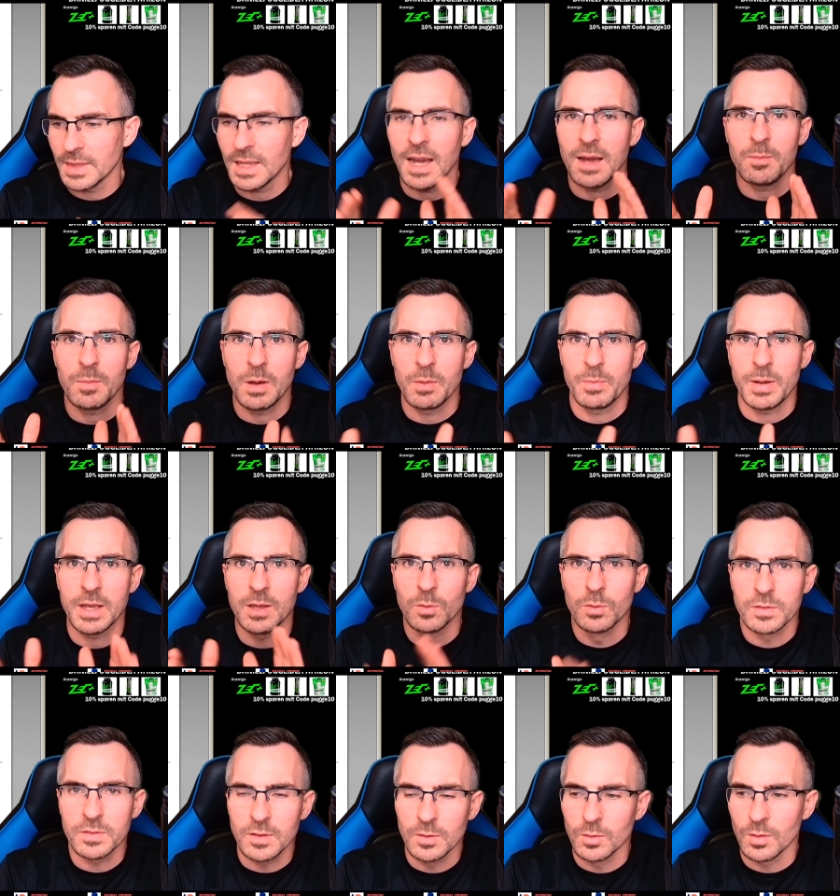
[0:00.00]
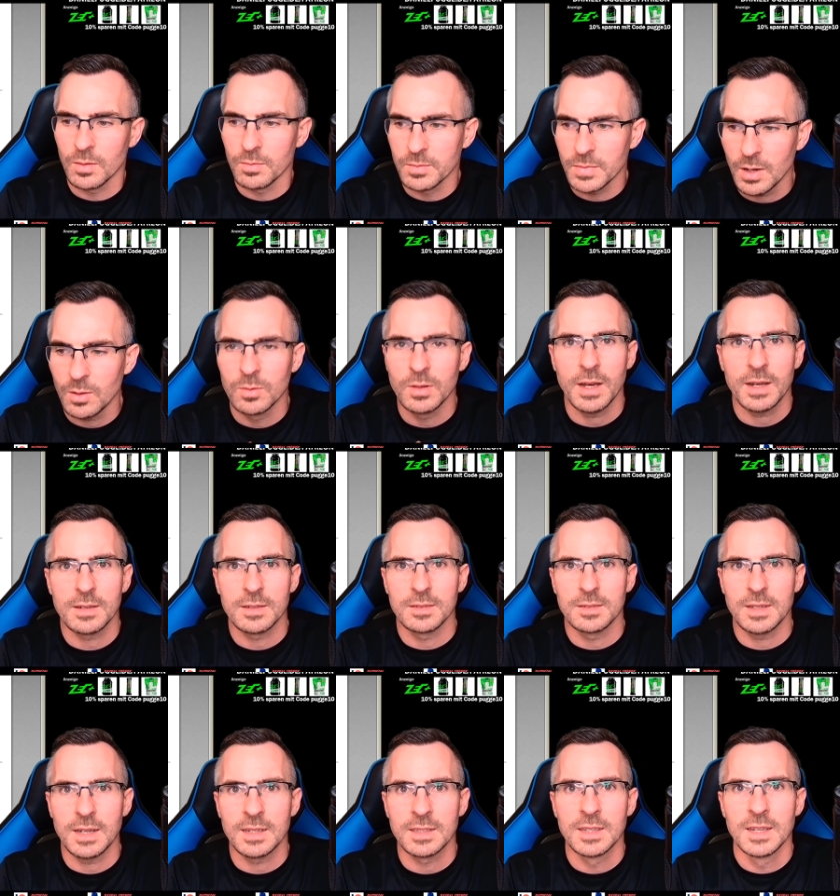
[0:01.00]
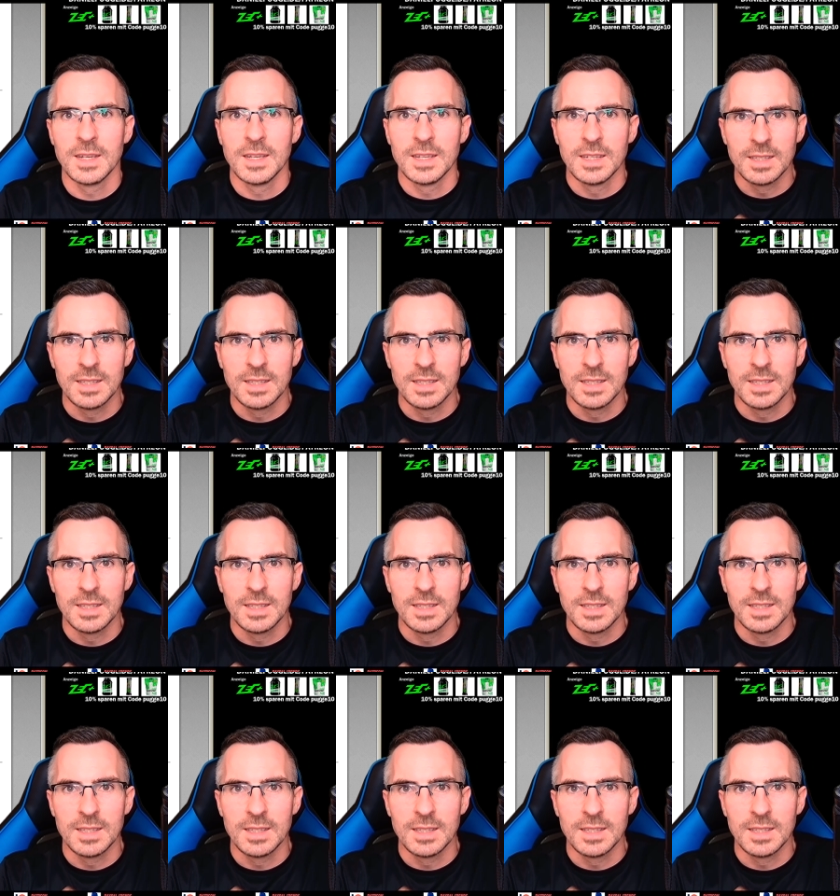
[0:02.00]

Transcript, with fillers: Da hat man ein paar Jungs genommen und hat gesagt,